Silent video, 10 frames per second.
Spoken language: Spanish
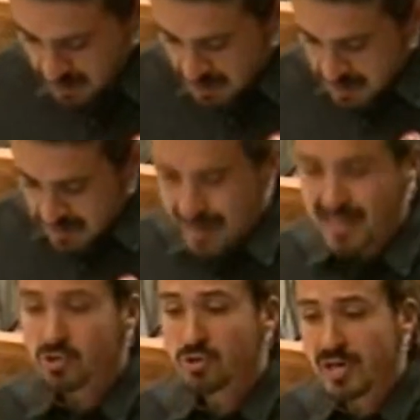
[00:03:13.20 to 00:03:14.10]
El
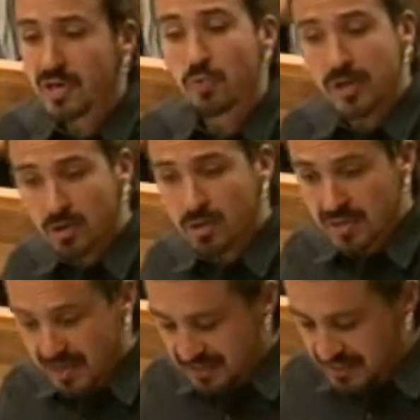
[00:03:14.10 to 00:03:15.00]
caso ye que hubieron de
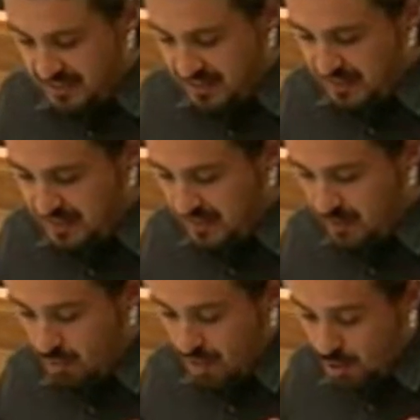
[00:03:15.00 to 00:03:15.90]
registrarse
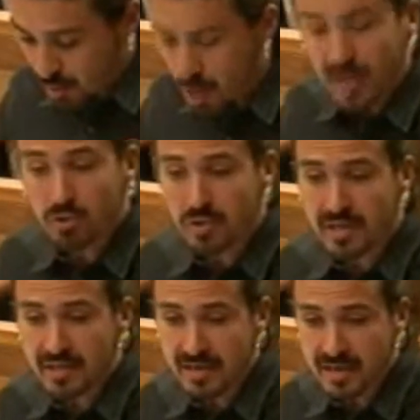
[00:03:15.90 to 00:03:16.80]
una convocatoria
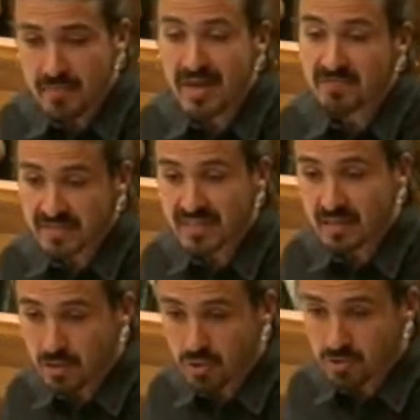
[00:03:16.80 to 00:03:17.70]
de
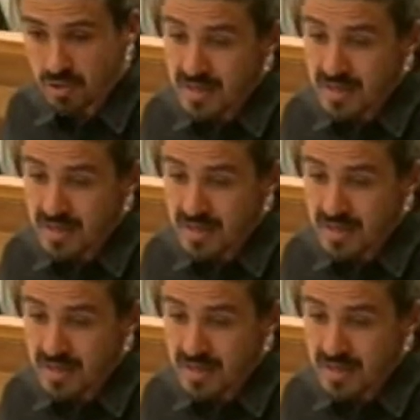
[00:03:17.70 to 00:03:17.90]
manifestación